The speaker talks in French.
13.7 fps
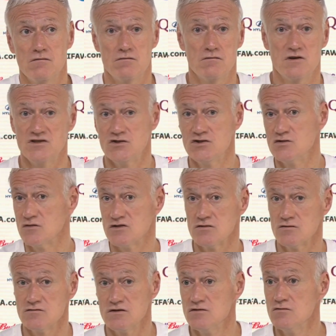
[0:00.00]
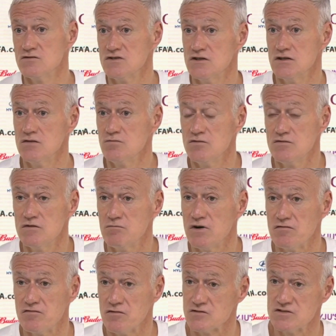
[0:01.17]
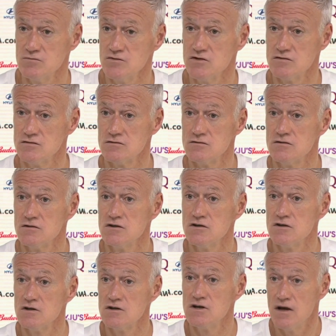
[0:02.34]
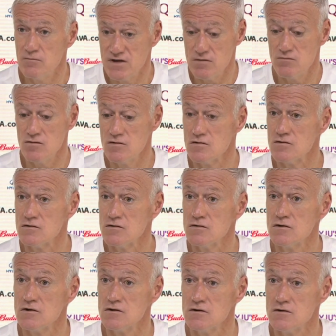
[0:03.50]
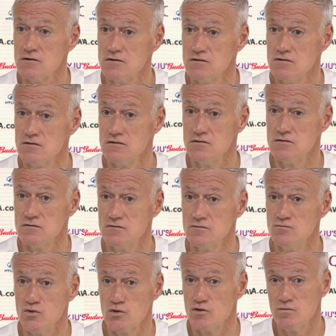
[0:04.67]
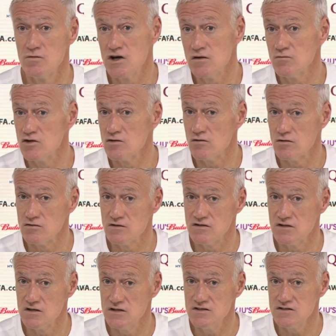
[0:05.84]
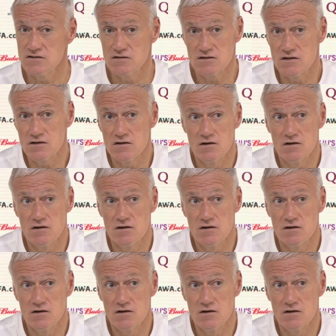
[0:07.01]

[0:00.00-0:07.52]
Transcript: la situation des deux équipes n'est pas forcément la même pour demain, mais il y aura une analyse et